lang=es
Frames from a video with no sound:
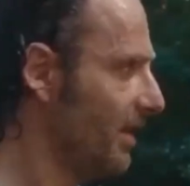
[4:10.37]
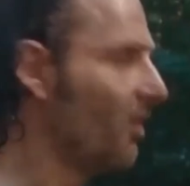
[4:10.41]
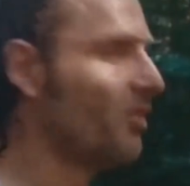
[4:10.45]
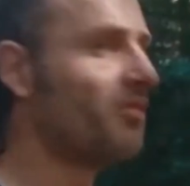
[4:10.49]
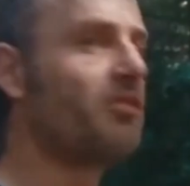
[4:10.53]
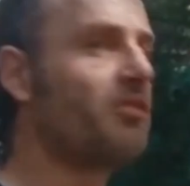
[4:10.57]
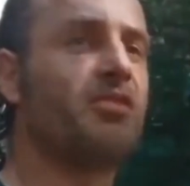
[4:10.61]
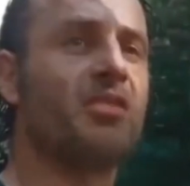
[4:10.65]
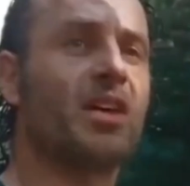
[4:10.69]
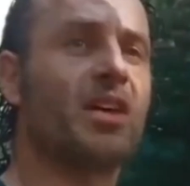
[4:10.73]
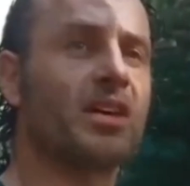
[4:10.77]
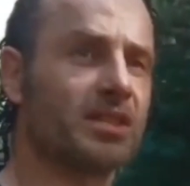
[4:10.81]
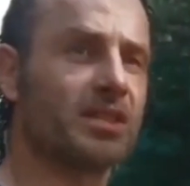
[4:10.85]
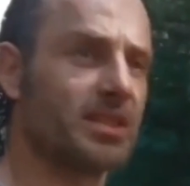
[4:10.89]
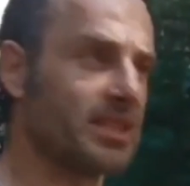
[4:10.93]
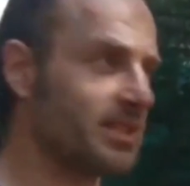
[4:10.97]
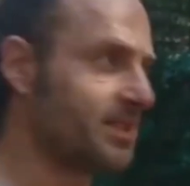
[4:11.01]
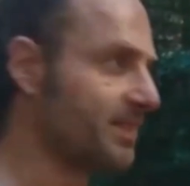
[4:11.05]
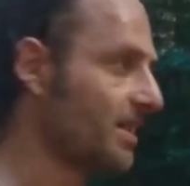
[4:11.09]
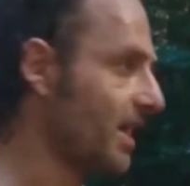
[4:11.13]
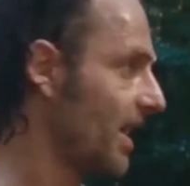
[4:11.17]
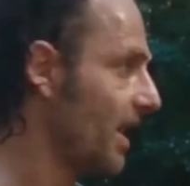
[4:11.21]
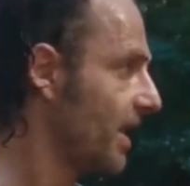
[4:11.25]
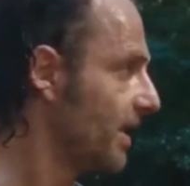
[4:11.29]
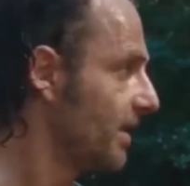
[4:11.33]
doloroso,
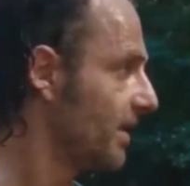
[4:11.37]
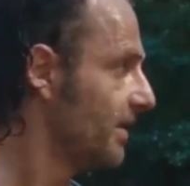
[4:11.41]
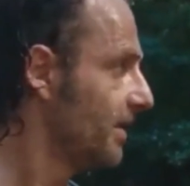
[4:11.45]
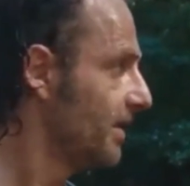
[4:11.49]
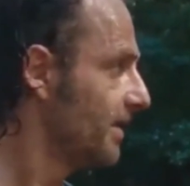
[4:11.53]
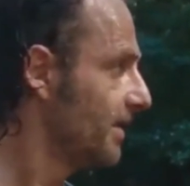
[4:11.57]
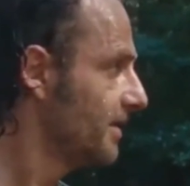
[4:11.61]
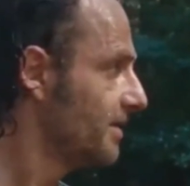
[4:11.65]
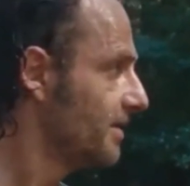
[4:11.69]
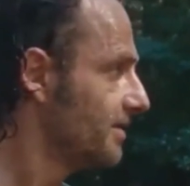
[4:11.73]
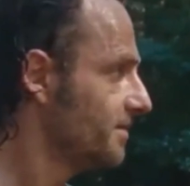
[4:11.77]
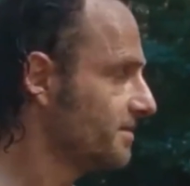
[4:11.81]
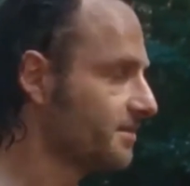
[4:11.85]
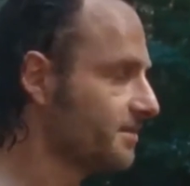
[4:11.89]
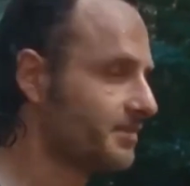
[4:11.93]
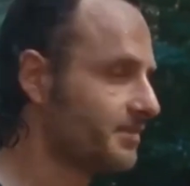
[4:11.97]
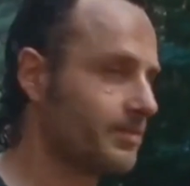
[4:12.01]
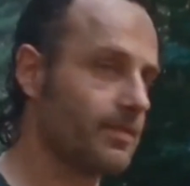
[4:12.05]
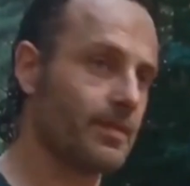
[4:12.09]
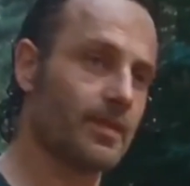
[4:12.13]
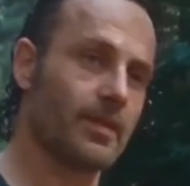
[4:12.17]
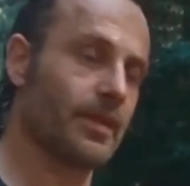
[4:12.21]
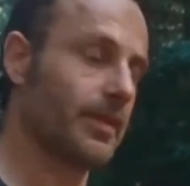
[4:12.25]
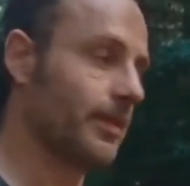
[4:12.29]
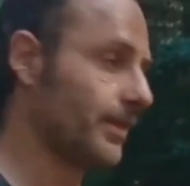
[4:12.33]
pero si no
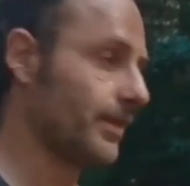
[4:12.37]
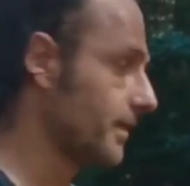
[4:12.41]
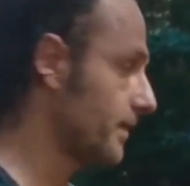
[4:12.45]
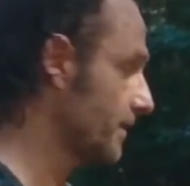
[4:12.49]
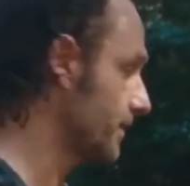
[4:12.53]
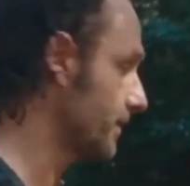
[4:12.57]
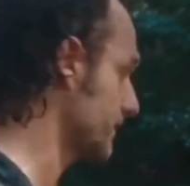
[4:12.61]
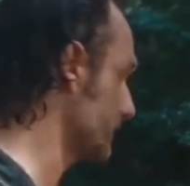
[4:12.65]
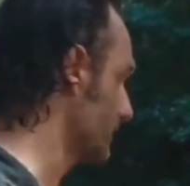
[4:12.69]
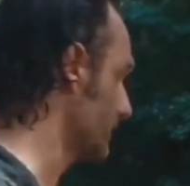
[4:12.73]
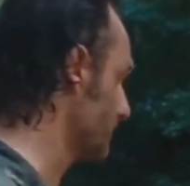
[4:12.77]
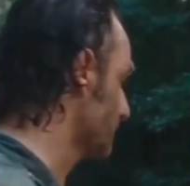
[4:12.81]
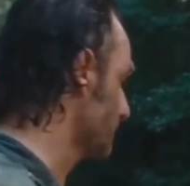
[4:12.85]
lo hubiera sido,